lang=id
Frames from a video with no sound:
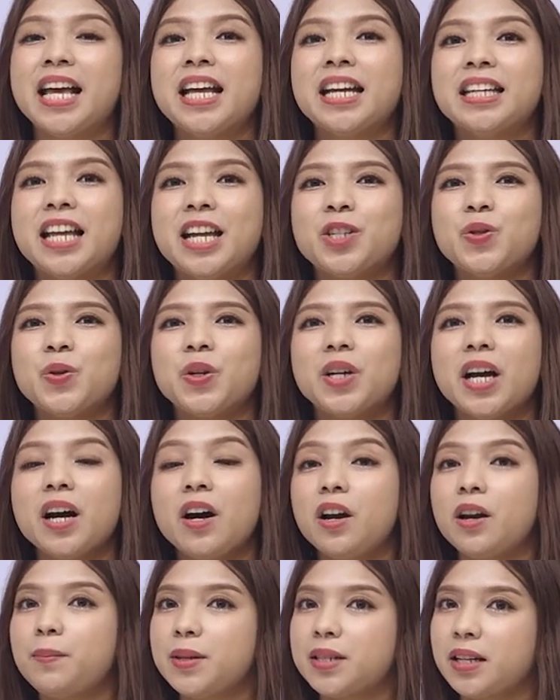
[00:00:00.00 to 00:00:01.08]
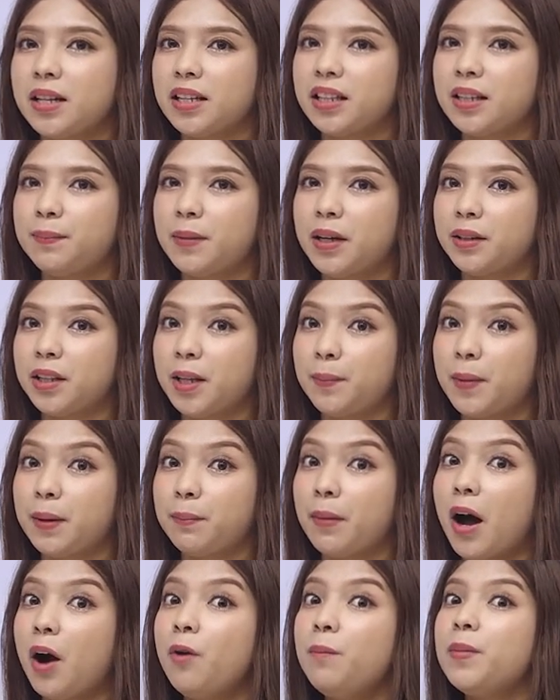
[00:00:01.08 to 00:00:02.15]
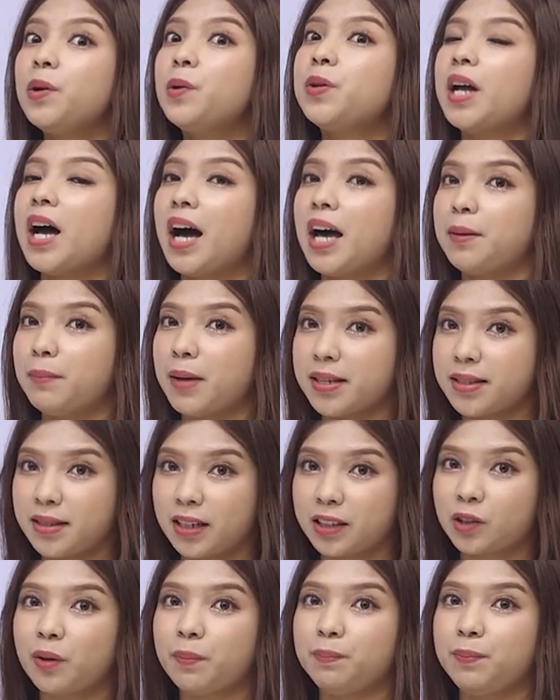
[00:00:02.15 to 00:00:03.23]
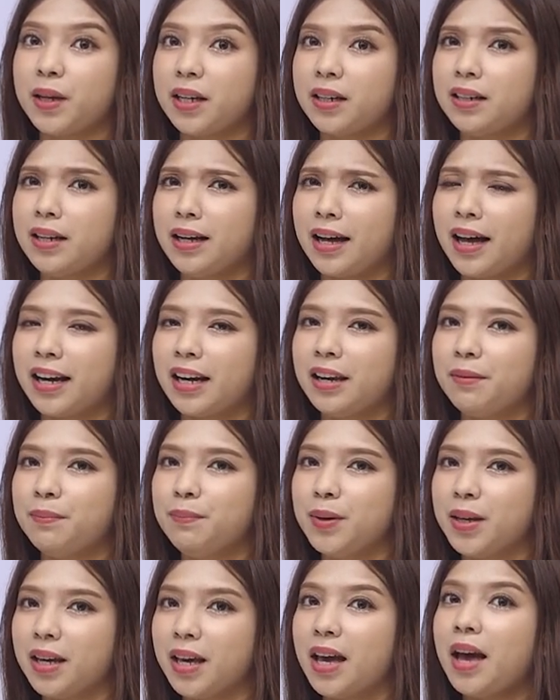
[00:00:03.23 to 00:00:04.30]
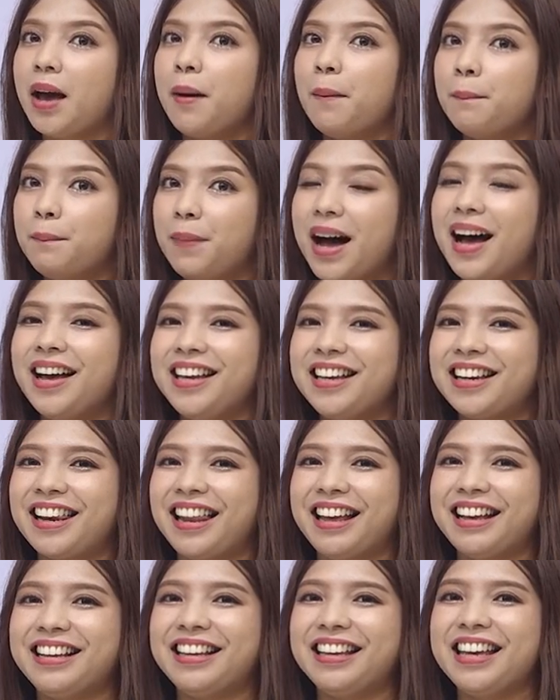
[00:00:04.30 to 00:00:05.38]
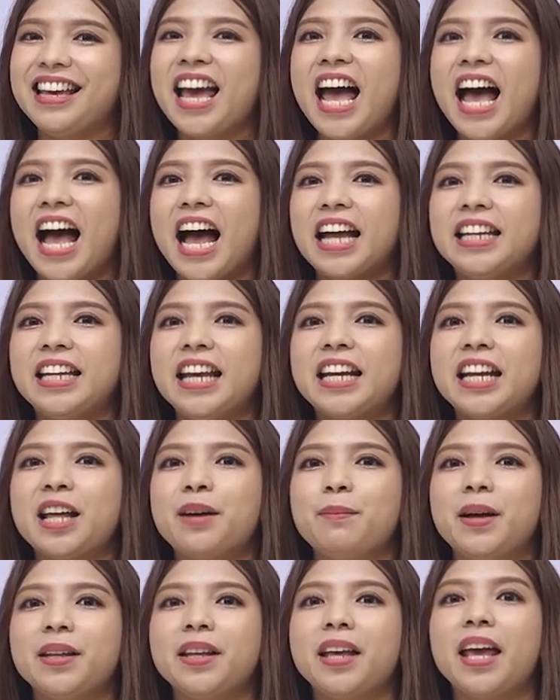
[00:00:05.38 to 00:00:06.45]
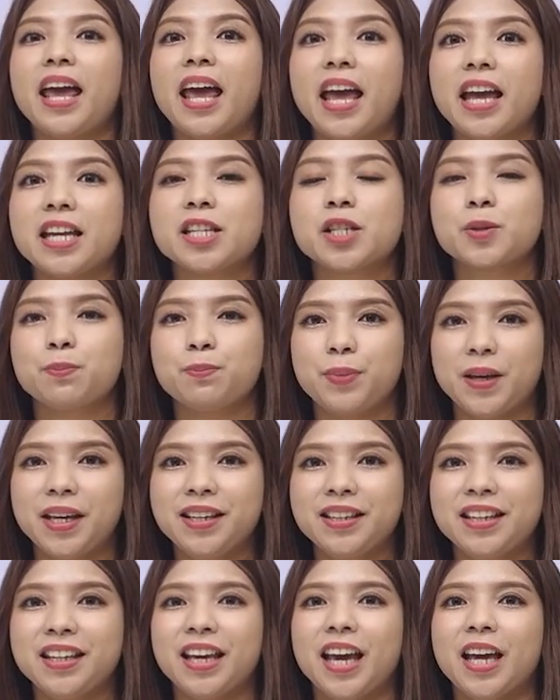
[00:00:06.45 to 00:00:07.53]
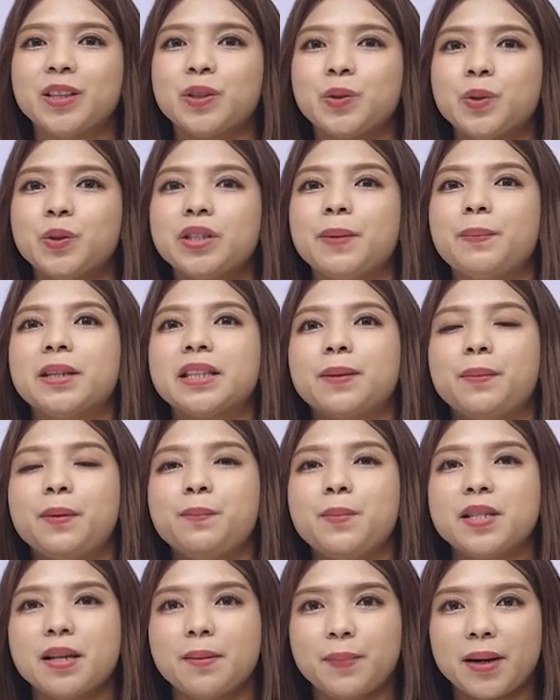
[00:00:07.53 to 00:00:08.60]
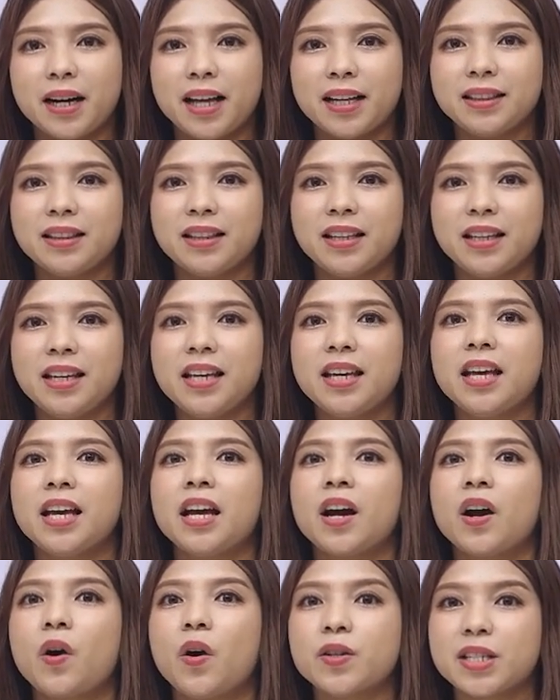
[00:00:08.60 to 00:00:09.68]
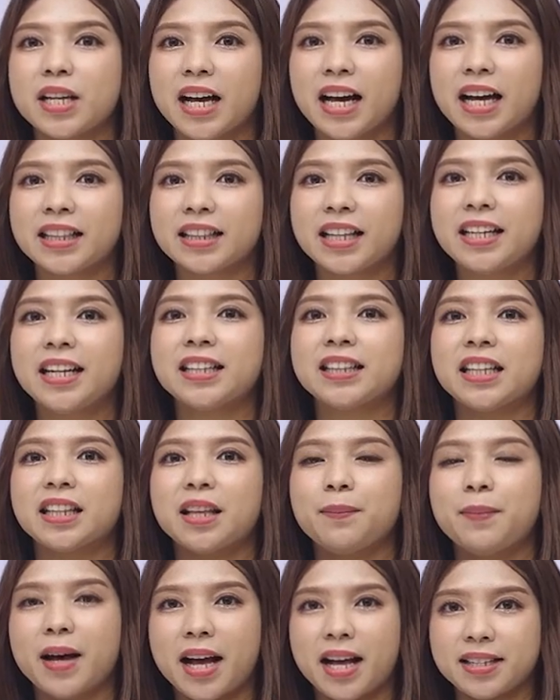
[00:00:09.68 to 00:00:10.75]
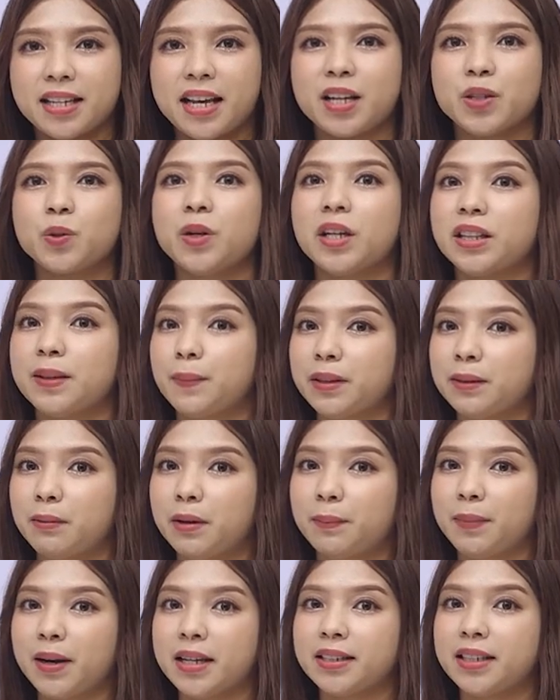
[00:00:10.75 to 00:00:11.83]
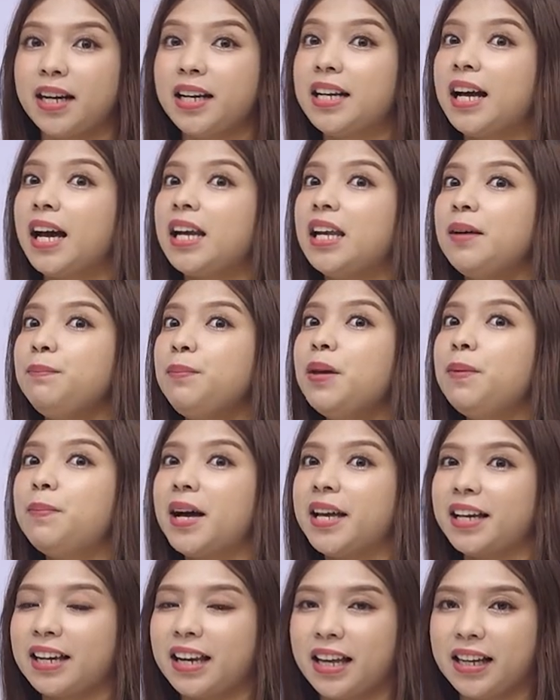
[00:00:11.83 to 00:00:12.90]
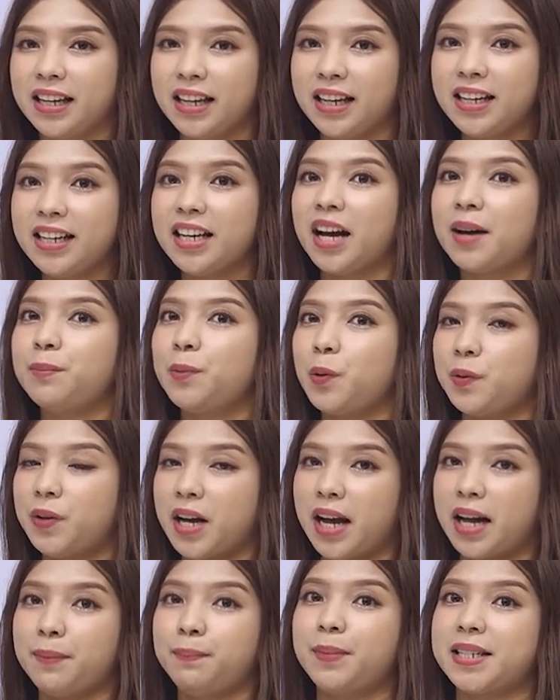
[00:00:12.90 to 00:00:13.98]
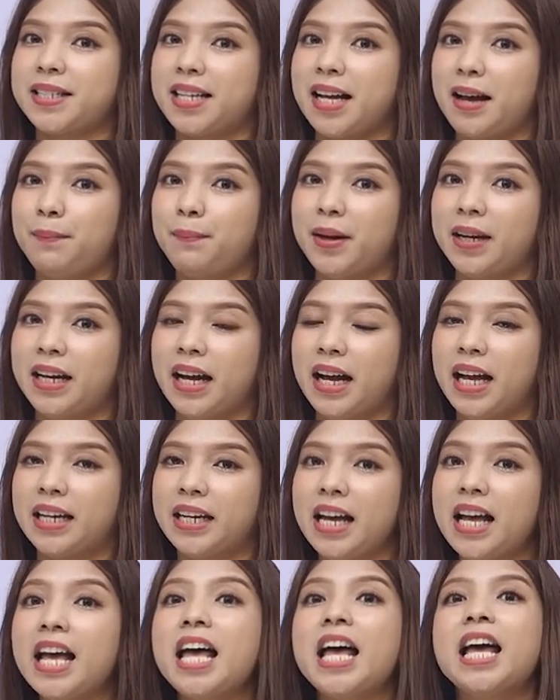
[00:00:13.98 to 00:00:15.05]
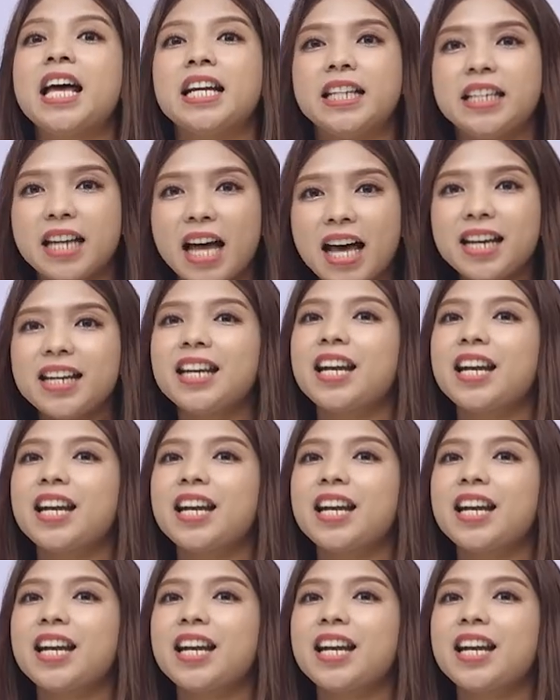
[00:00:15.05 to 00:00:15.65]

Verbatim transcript: Dan juga kalau misalnya teman-teman mau menggunakan master topik dengan lebih baik lagi, ada yang namanya A-Speak yaitu teman-teman bisa berlatih kosakata dan tata bahasa yang sudah teman-teman pelajari dengan lebih baik lagi dengan menggunakan percakapan yang ada dan